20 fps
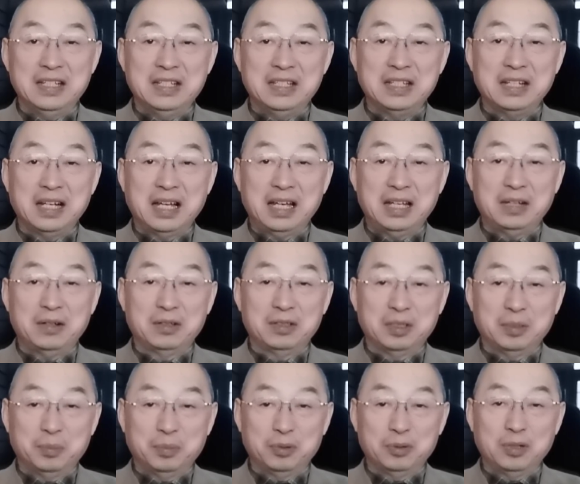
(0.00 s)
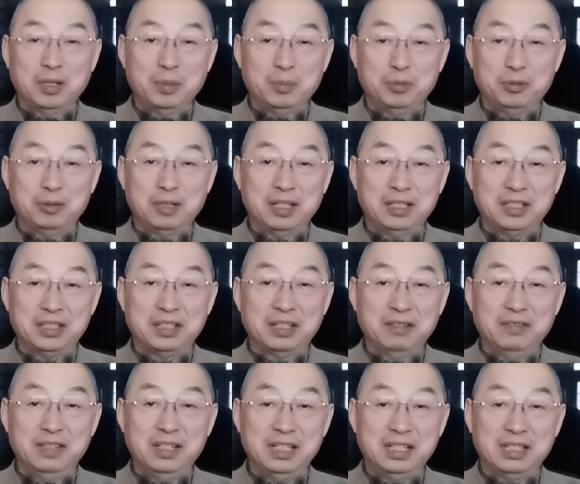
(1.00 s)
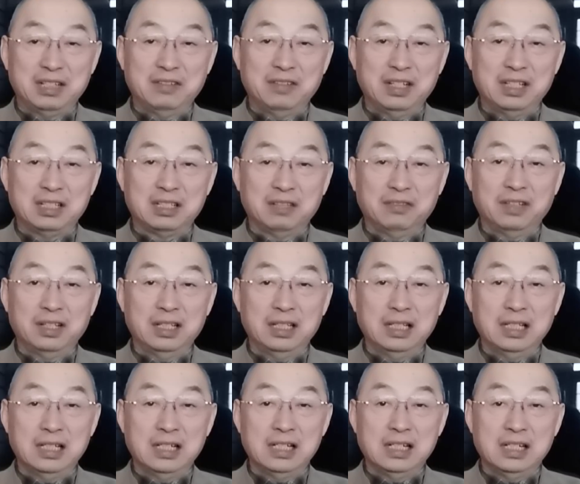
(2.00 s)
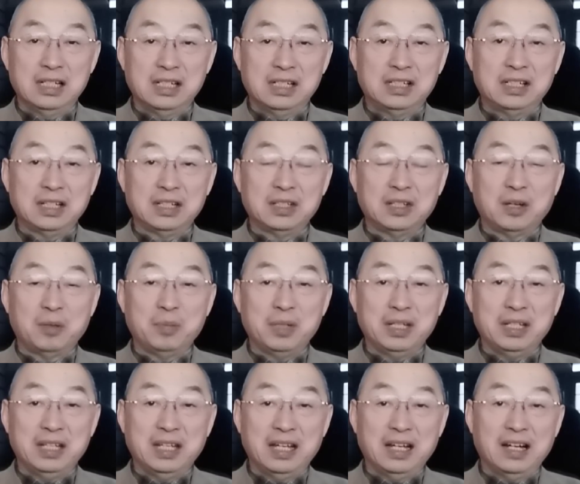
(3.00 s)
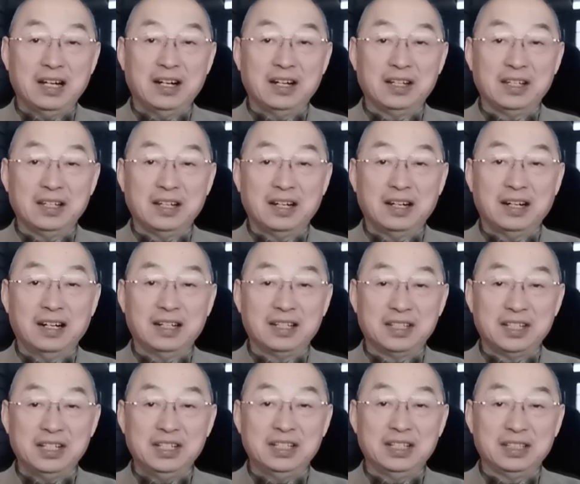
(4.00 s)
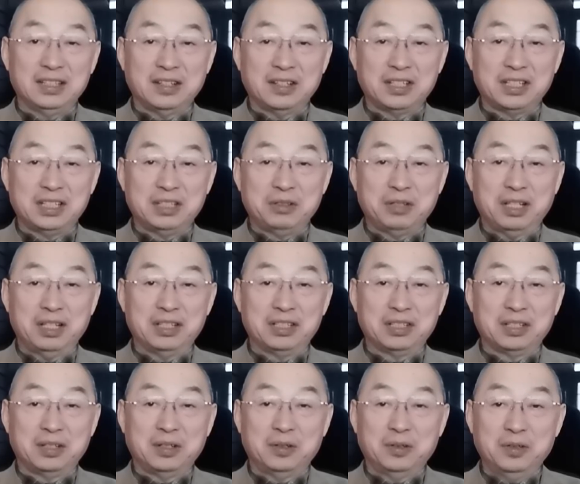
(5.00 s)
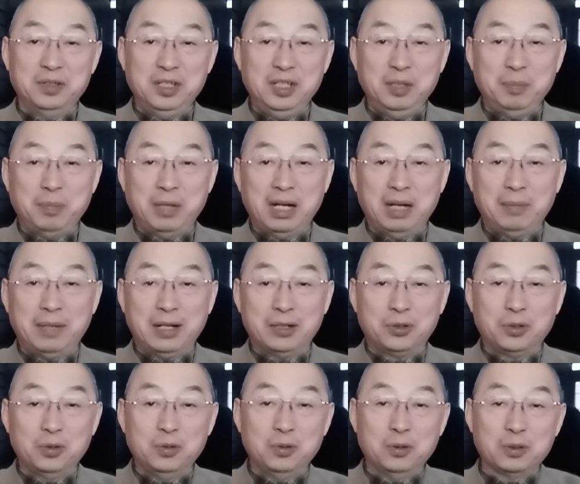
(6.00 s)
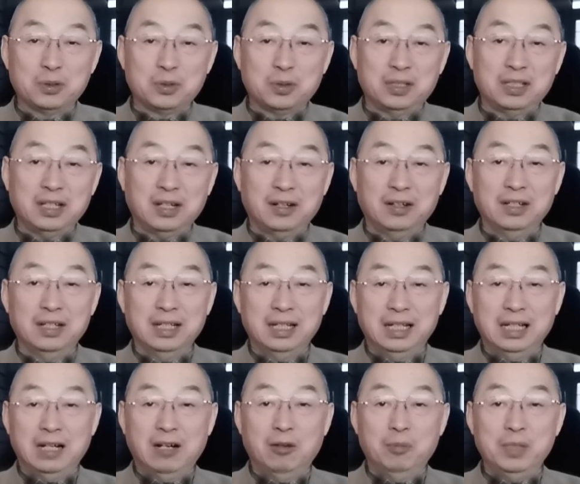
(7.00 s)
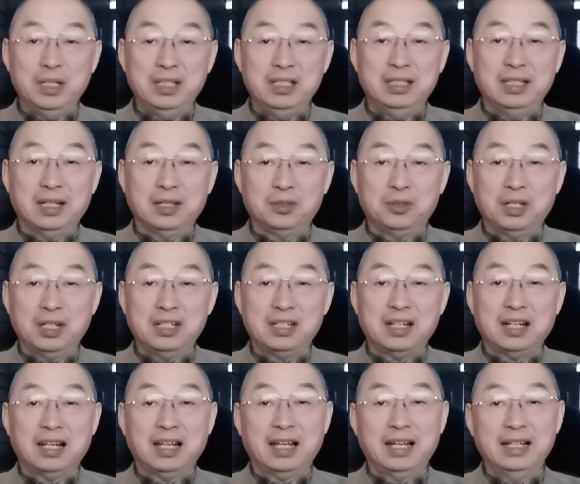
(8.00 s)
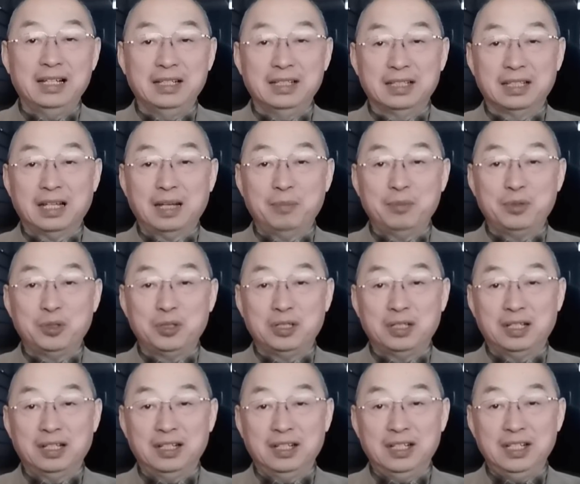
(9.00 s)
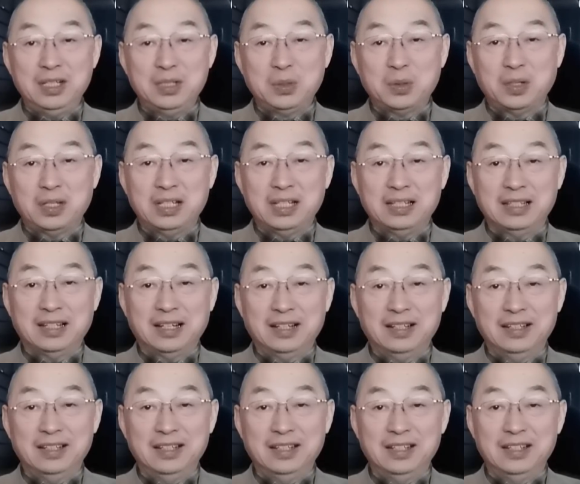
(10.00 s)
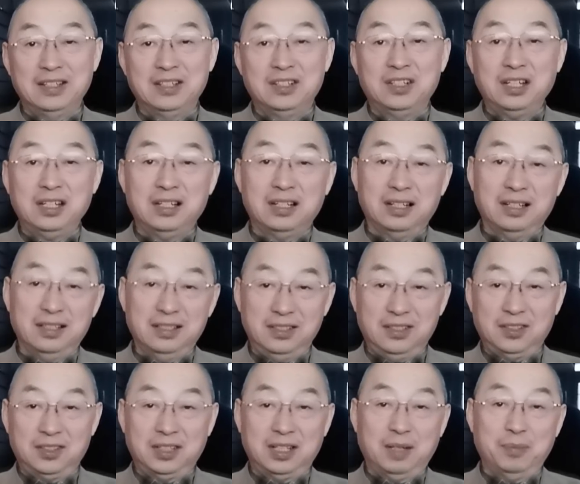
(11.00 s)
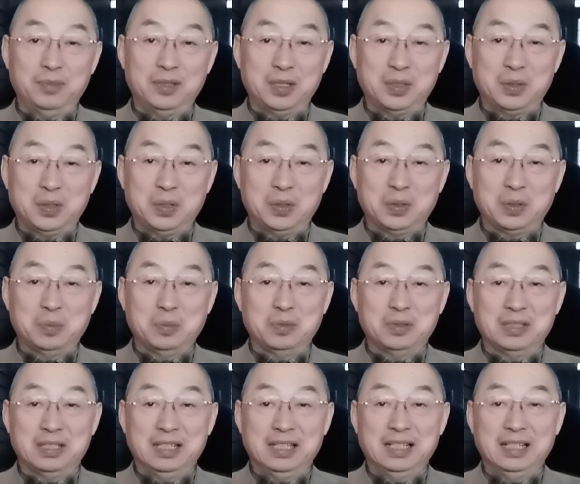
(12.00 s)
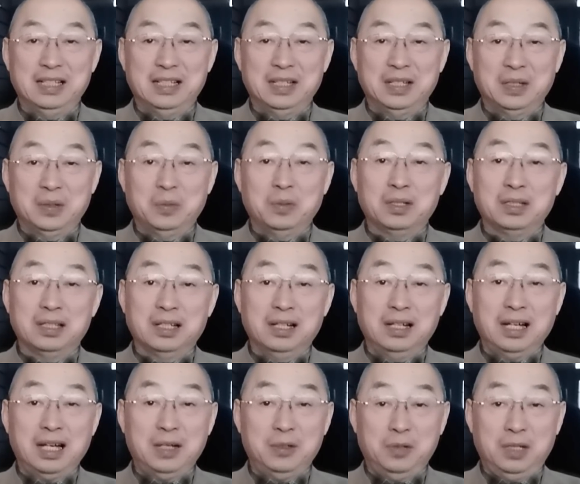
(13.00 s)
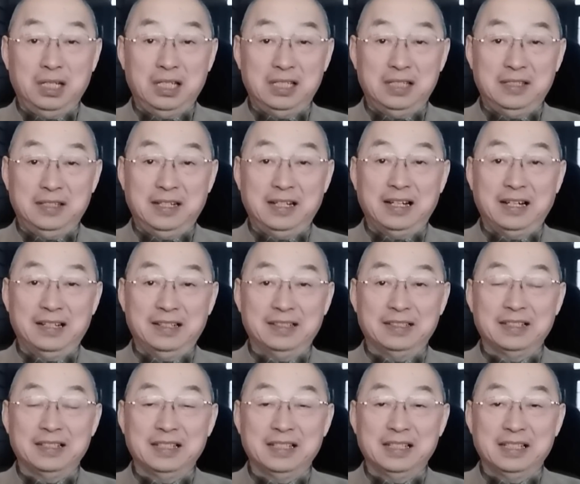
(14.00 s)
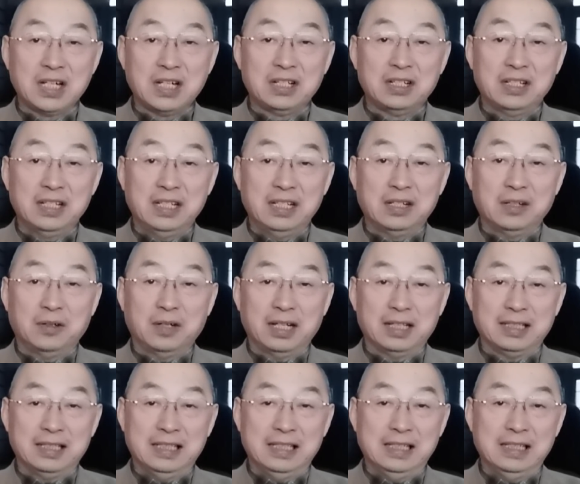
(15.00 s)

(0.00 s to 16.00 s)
引进来以后呢，不断不断的升温升温升温，升到明年二零二二真正到试选的时候，一把把中共做掉，然后民进党全上来，他们觉得理所应当，这个就是他们的最终目的。我能看出来的是这样的，这是第一个话